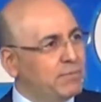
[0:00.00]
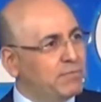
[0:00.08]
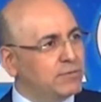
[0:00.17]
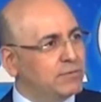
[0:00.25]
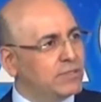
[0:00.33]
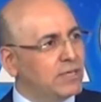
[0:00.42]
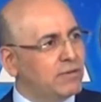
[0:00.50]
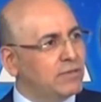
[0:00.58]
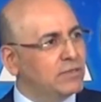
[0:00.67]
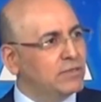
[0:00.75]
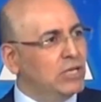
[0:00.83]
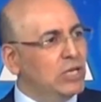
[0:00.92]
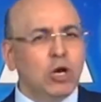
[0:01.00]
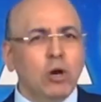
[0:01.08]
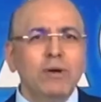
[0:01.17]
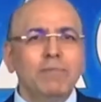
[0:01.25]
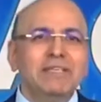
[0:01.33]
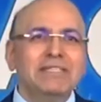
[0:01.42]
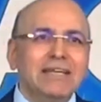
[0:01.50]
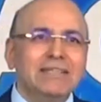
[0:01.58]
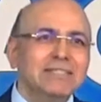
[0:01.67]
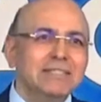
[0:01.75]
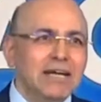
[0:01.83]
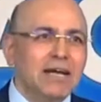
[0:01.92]
Me preguntaba. ¿Cómo
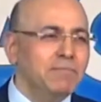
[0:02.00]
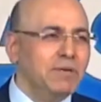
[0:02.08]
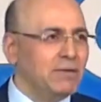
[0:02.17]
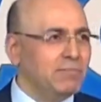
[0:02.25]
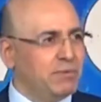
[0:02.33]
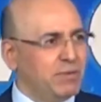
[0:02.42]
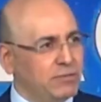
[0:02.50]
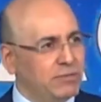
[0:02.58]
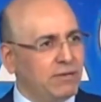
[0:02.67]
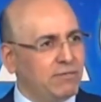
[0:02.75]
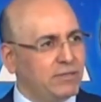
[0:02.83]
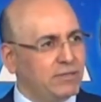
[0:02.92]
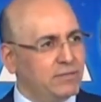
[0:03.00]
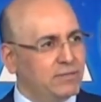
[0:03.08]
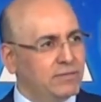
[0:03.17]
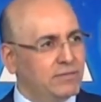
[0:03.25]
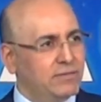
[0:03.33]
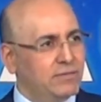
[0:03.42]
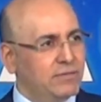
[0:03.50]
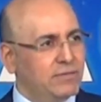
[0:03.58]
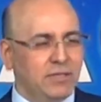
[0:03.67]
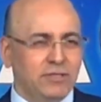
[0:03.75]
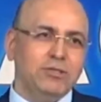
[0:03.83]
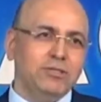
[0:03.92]
empezaste a cambiar? Me preguntaba.
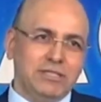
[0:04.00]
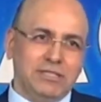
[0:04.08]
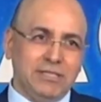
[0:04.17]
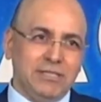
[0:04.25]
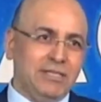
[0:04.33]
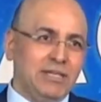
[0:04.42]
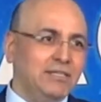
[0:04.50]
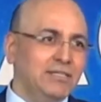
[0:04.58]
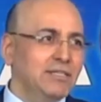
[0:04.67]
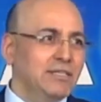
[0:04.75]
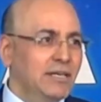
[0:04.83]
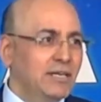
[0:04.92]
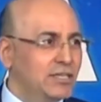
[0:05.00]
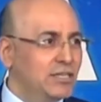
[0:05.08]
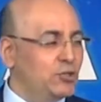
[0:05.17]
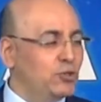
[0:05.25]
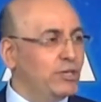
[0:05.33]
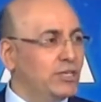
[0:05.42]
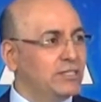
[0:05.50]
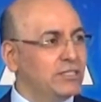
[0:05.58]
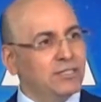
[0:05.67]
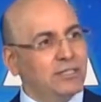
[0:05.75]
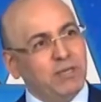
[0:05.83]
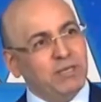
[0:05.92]
Entonces, desde las escrituras
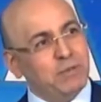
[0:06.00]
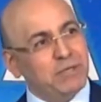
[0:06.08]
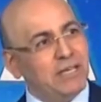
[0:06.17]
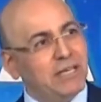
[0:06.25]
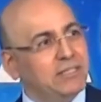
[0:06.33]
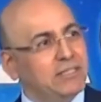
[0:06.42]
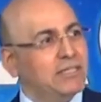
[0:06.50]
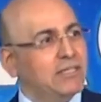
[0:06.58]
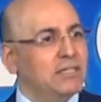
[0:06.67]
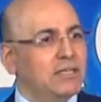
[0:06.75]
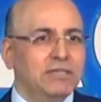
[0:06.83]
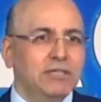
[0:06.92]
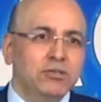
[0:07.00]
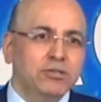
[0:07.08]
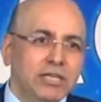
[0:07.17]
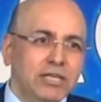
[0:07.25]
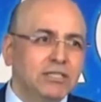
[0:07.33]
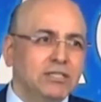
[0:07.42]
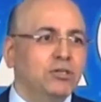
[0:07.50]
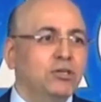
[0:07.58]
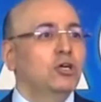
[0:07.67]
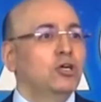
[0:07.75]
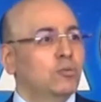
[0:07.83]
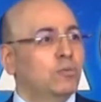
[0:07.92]
y desde mi experiencia, a través de conocer al
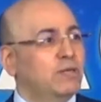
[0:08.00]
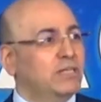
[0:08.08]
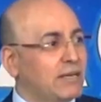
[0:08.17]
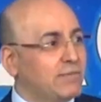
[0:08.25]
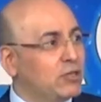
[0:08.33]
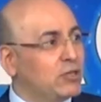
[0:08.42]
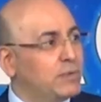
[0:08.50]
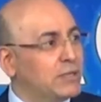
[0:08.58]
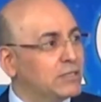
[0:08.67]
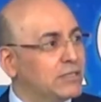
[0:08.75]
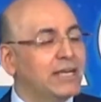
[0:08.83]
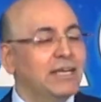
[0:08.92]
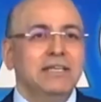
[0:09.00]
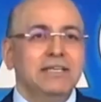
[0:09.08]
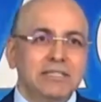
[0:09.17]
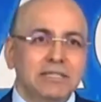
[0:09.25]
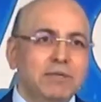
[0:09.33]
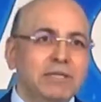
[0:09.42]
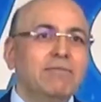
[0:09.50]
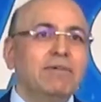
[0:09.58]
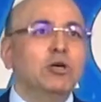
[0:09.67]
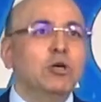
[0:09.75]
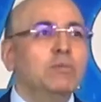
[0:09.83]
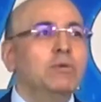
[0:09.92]
Señor como mi Salvador personal, les
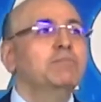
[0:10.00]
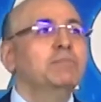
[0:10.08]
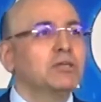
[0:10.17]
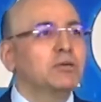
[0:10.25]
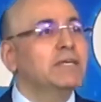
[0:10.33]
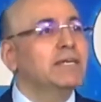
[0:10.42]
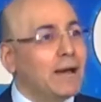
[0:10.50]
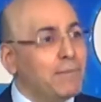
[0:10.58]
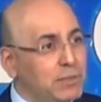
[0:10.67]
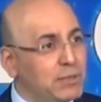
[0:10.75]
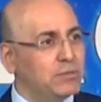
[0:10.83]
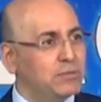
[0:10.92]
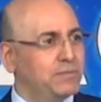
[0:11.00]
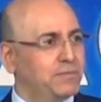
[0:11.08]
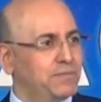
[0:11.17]
explicaba cómo empezó mi cambio.